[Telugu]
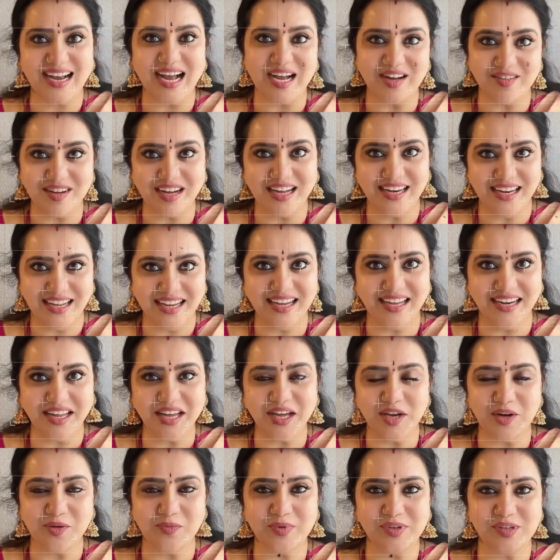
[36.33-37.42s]
కావాలి అని
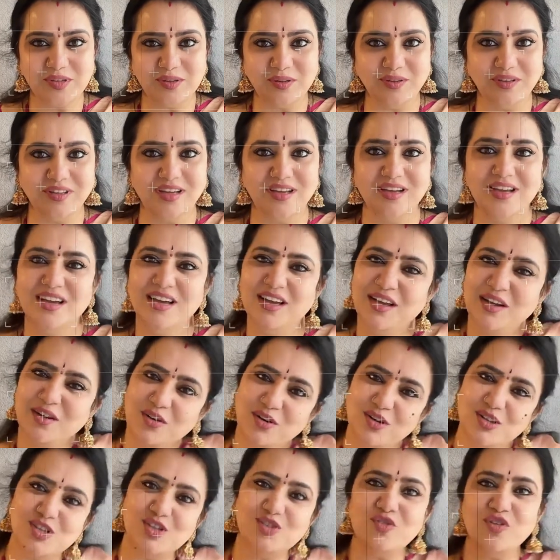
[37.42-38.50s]
అనిపిస్తుంది
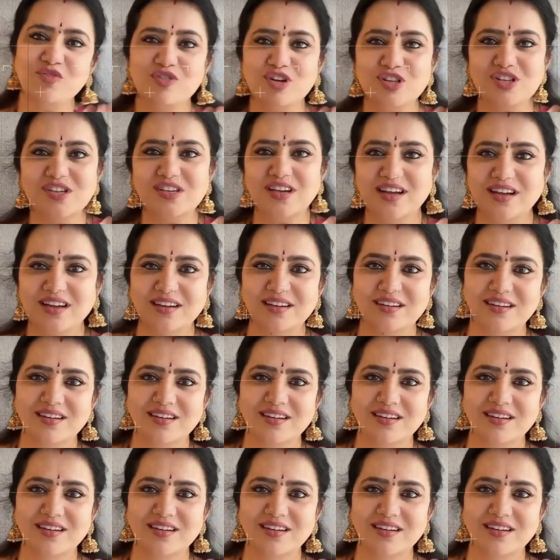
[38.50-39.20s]
కొంచెం ఇవ్వచ్చుగా